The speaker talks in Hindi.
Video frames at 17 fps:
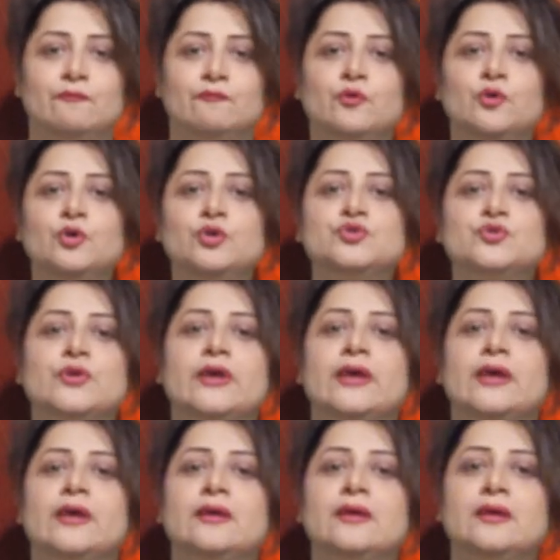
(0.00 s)
वो जो
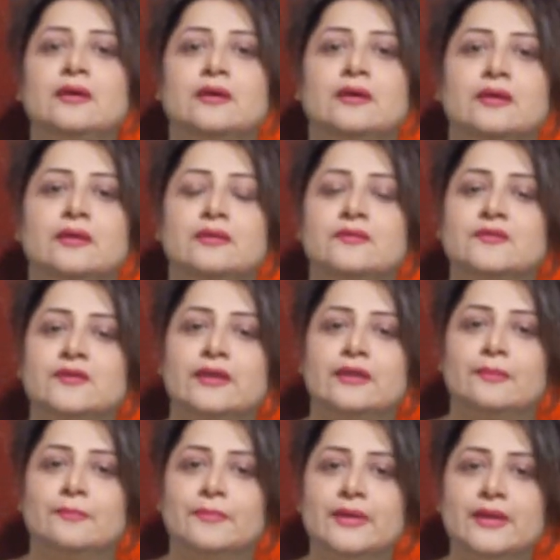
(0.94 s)
है इसका
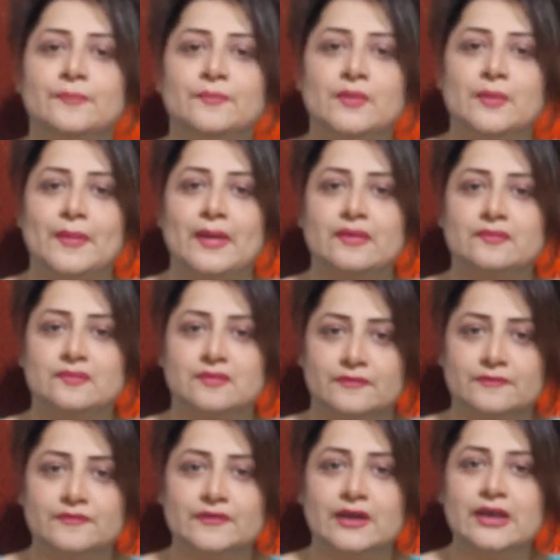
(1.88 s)
नंबर अपने पास
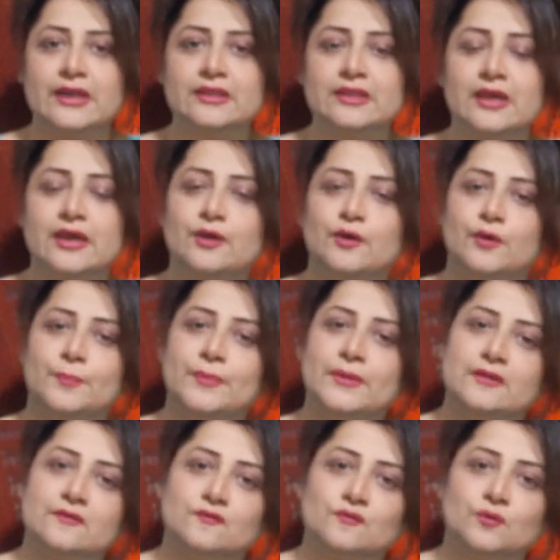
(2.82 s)
सेव कर लेता है और
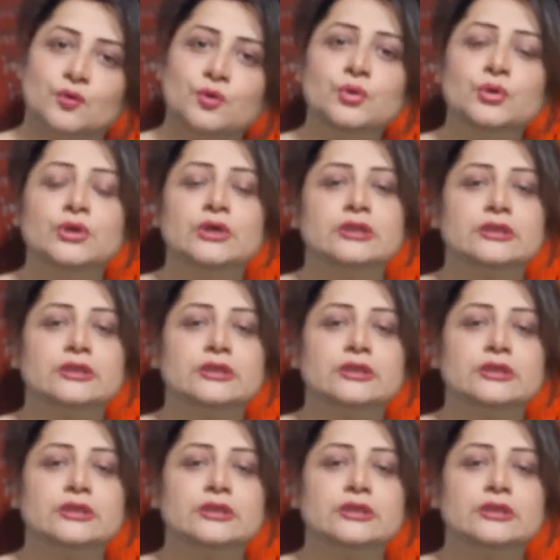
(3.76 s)
फिर इसको